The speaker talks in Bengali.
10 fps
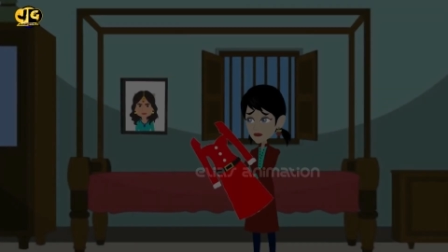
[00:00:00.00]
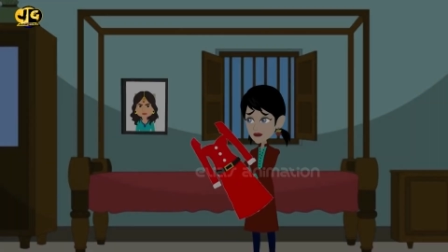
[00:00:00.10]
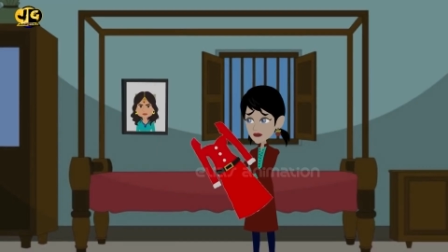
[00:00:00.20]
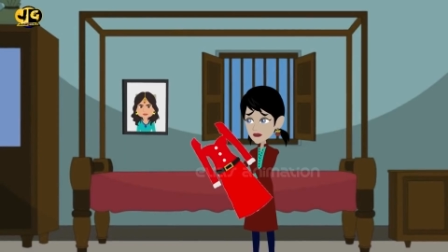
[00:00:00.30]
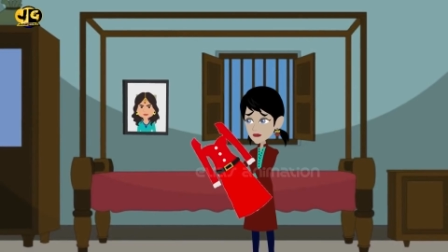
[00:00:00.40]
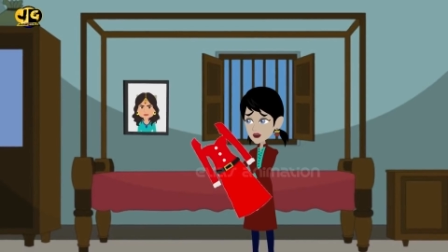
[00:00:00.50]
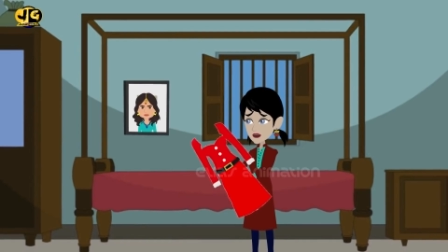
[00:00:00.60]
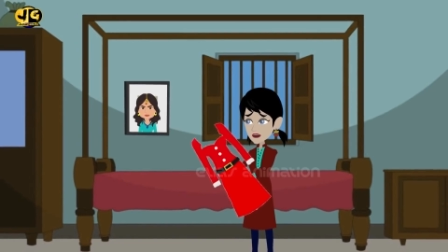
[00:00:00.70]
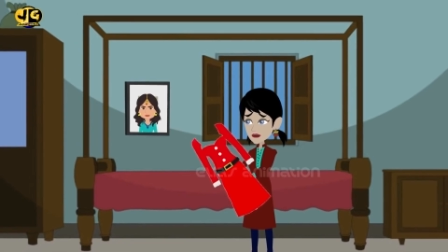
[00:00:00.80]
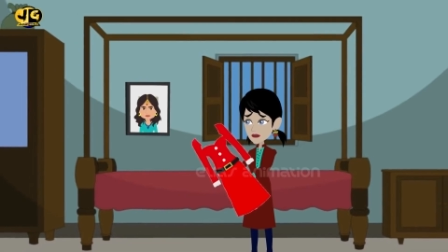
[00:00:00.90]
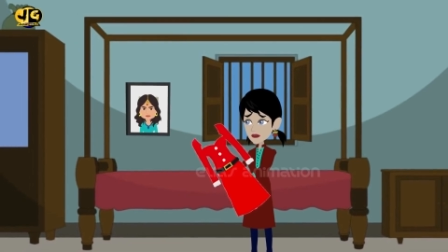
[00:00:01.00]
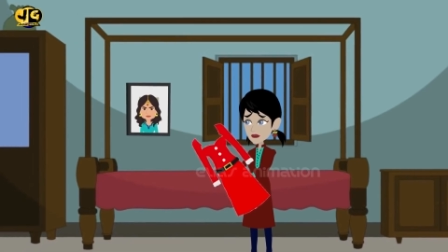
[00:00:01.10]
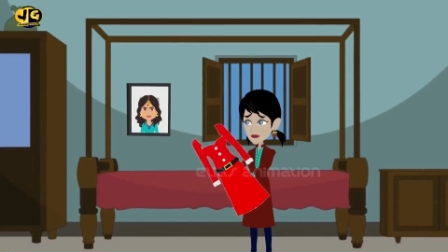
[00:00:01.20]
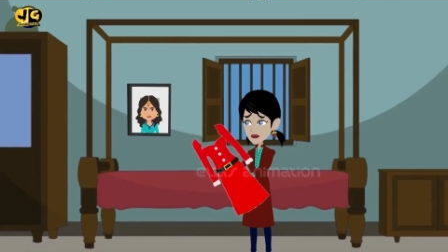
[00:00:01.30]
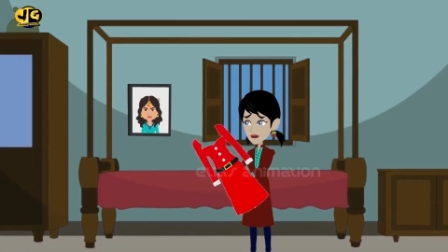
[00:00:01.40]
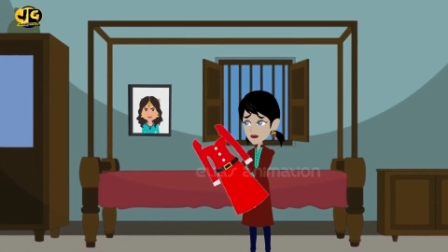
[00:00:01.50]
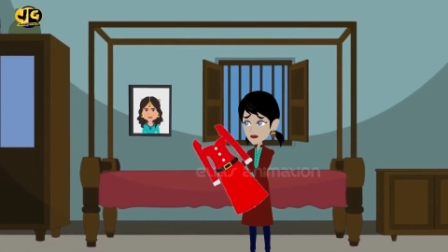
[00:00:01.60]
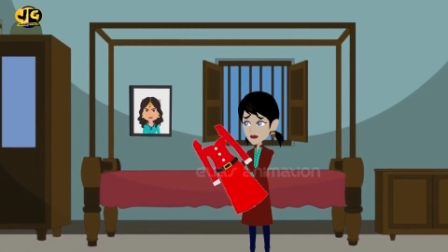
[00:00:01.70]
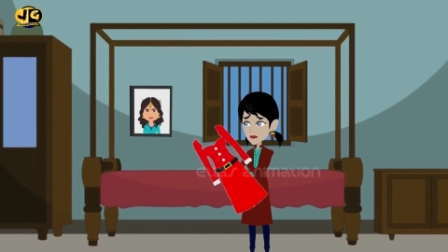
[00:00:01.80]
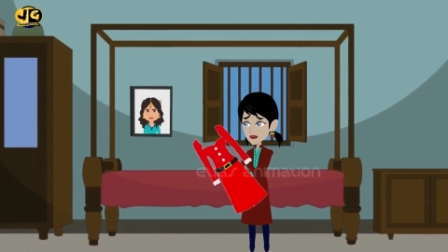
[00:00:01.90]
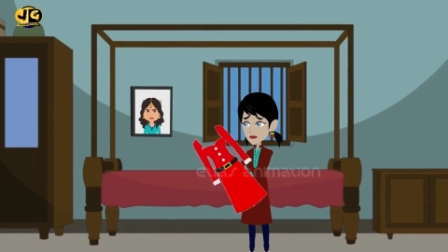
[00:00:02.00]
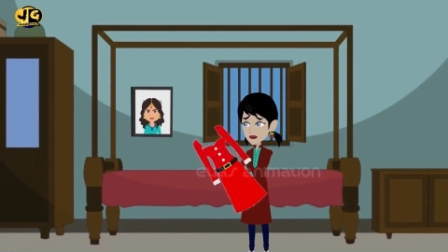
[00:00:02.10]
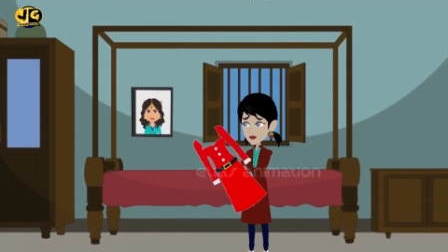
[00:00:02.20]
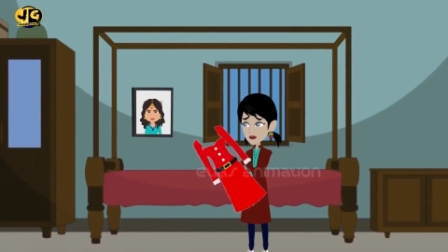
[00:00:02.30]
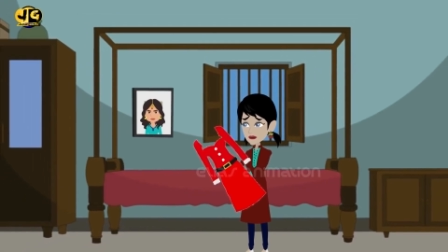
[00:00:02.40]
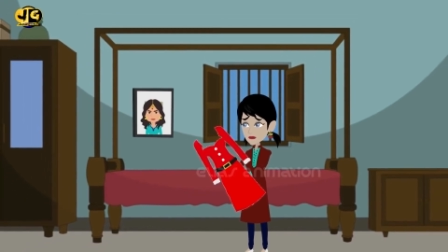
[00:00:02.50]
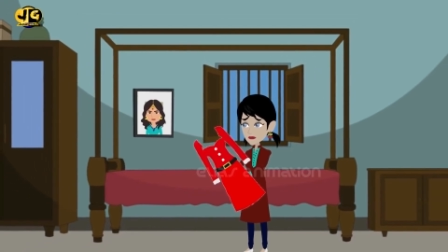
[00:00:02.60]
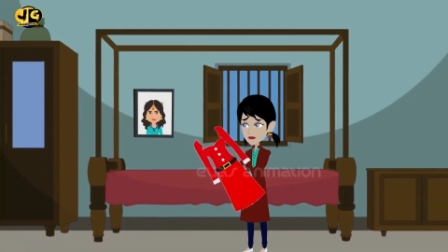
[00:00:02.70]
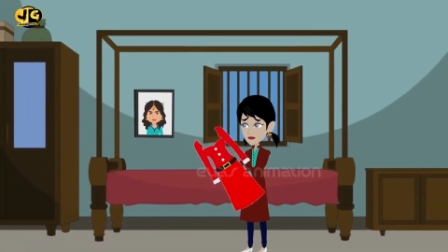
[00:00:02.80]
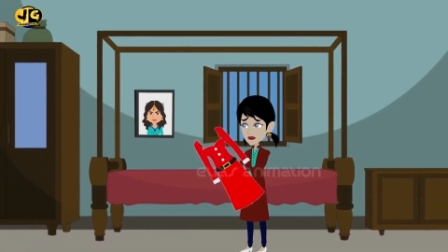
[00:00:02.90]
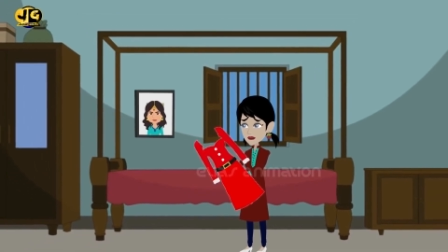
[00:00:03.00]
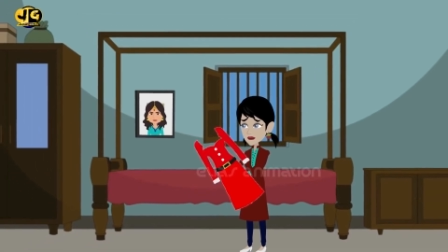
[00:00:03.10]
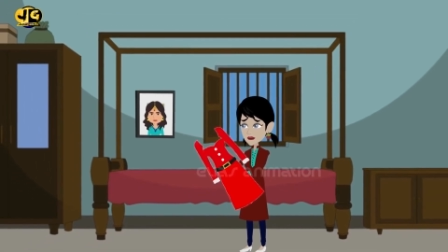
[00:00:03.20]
তুমি তো চাও তাই না যে আমি এই লেহেঙ্গাটা পরি এই